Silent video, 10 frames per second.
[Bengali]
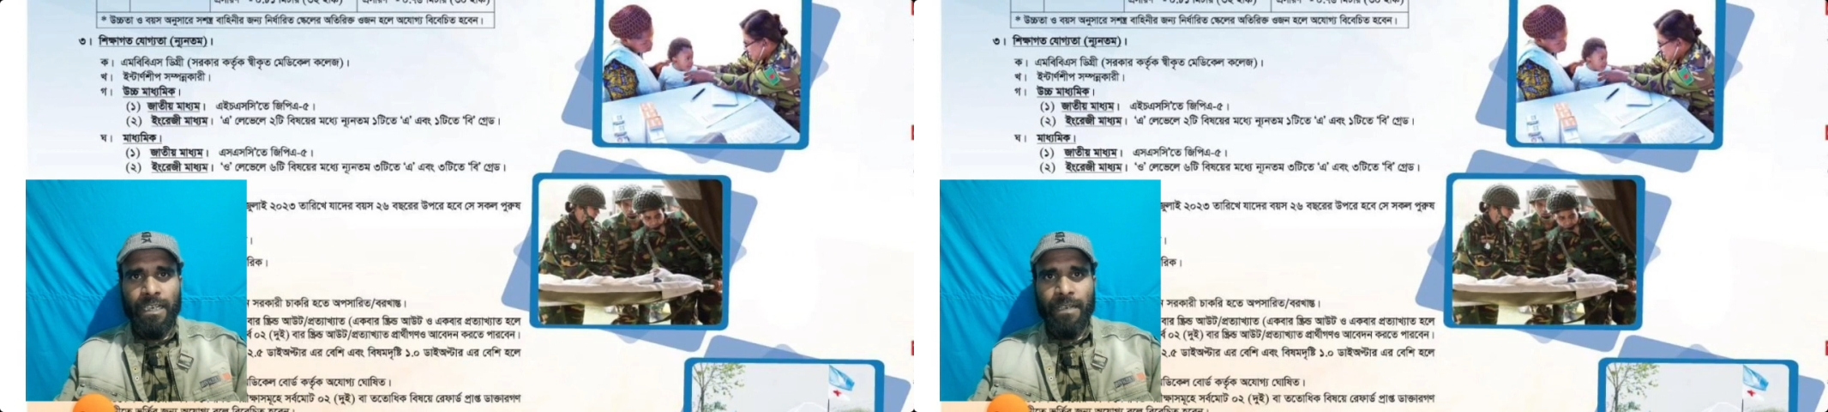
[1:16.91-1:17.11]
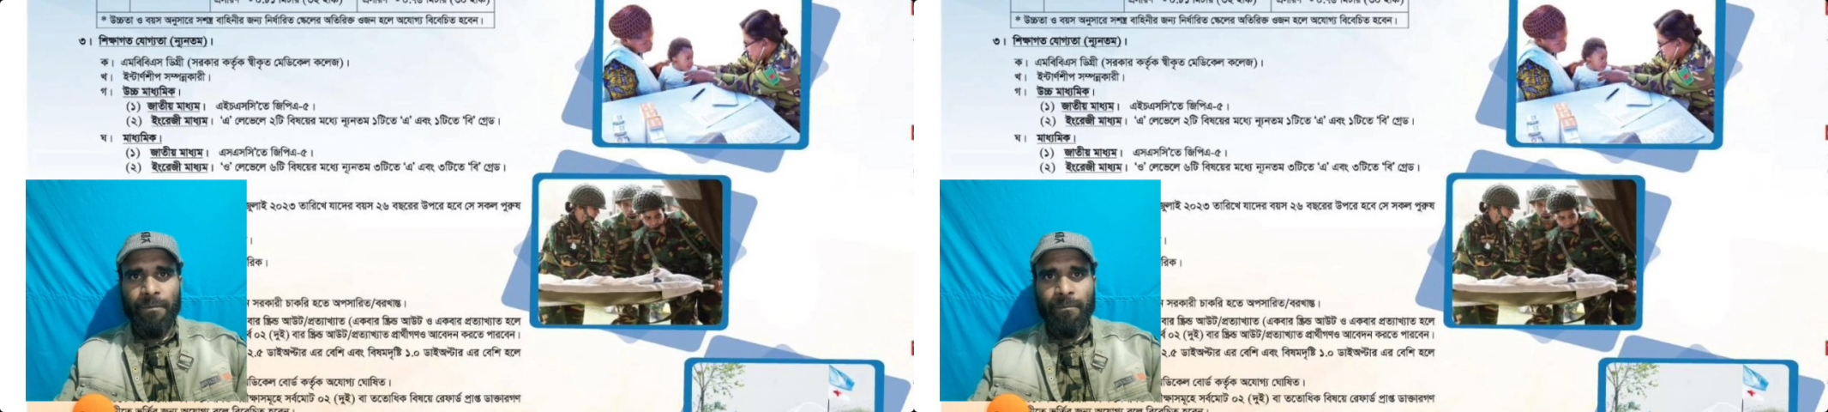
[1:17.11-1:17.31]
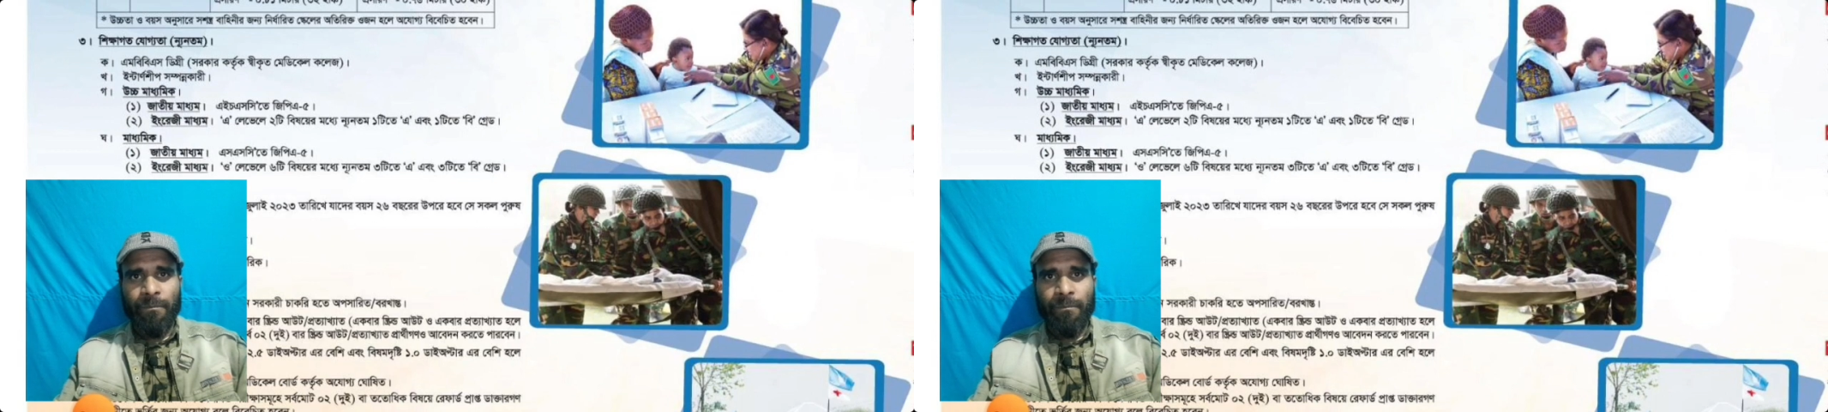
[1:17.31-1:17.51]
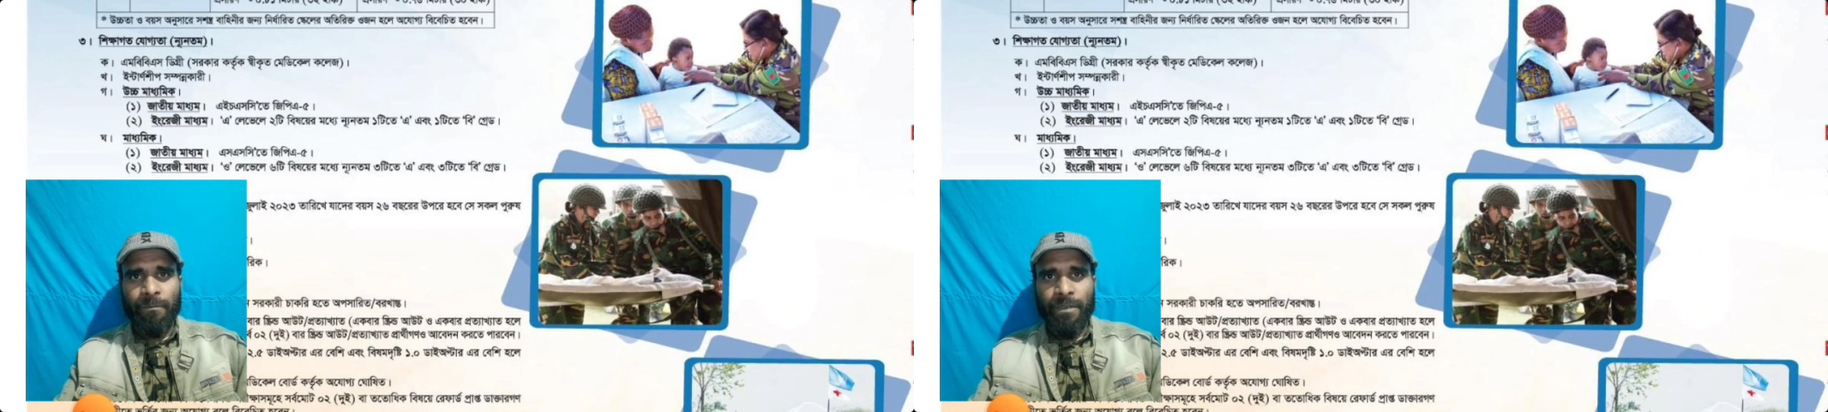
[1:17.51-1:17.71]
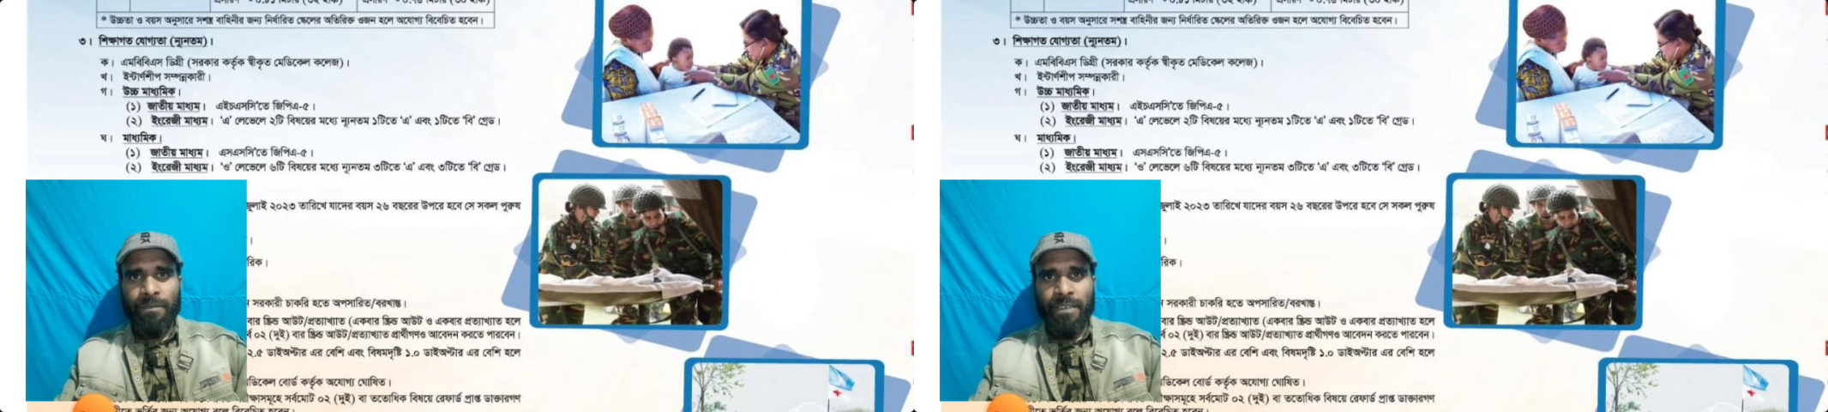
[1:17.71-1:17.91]

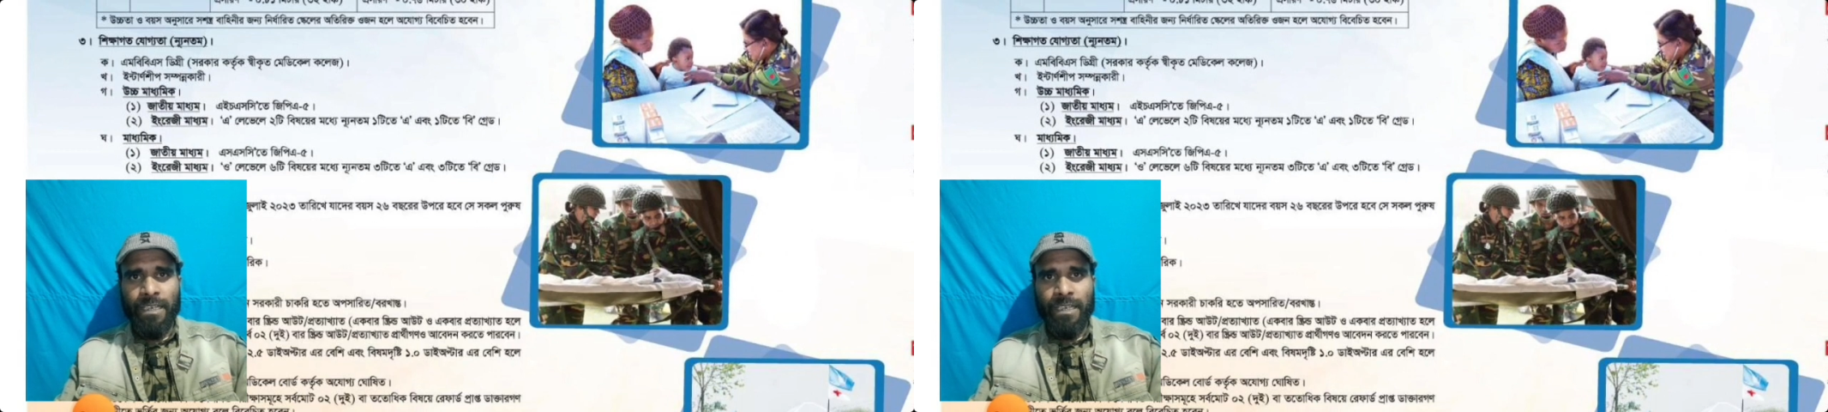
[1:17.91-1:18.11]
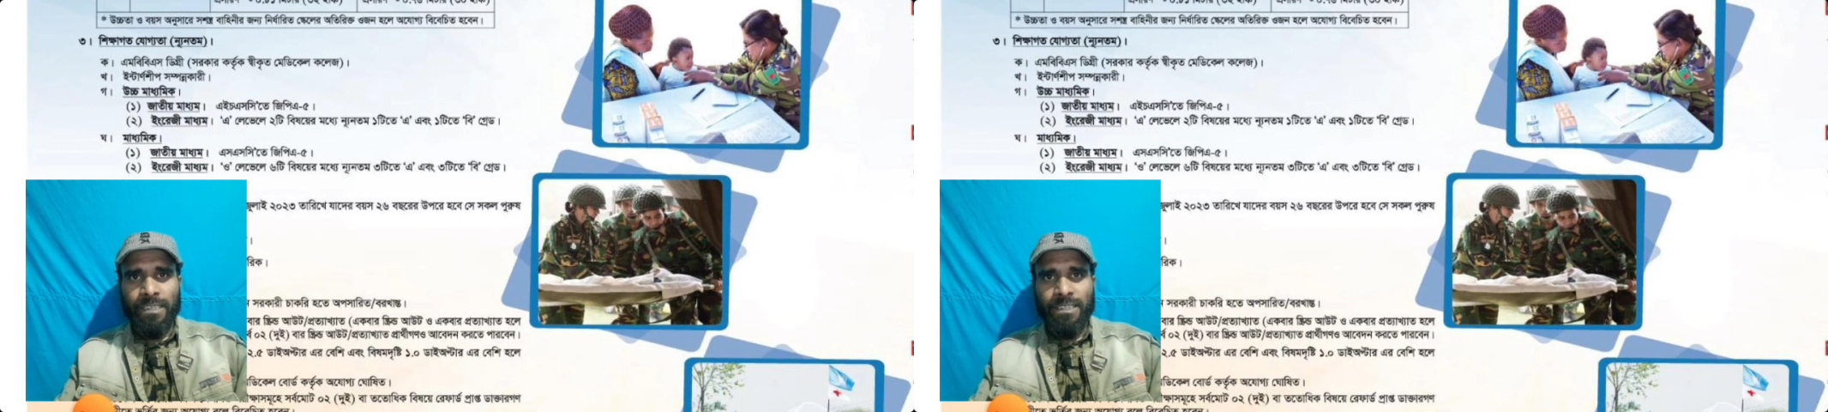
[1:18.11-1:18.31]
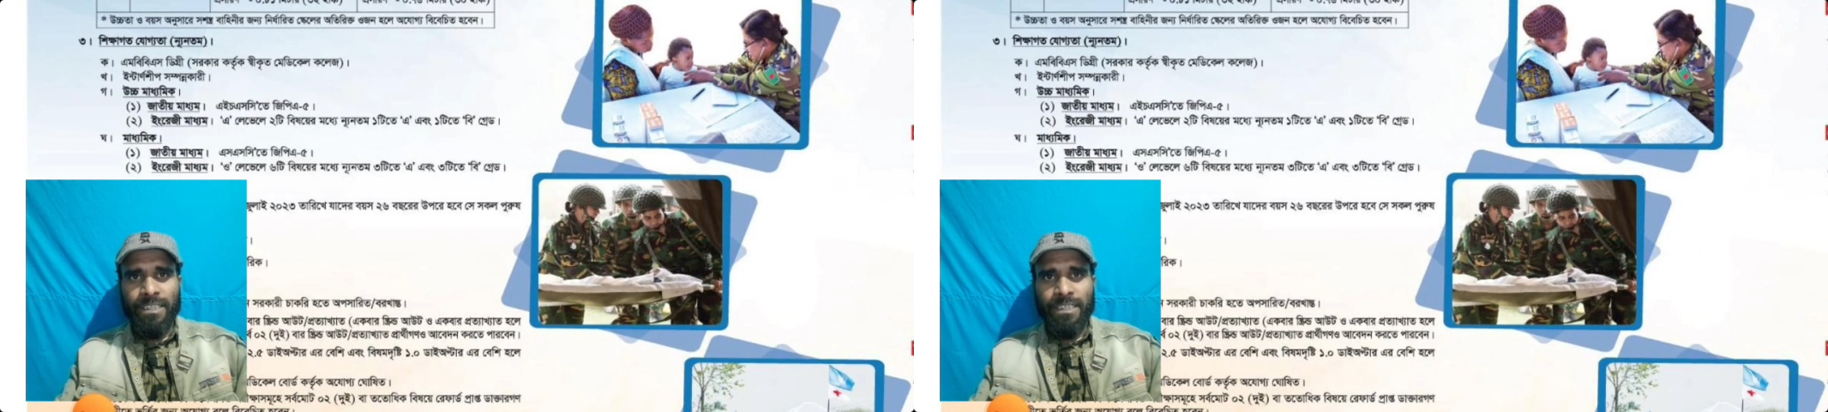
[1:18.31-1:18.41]
এমবিবিএস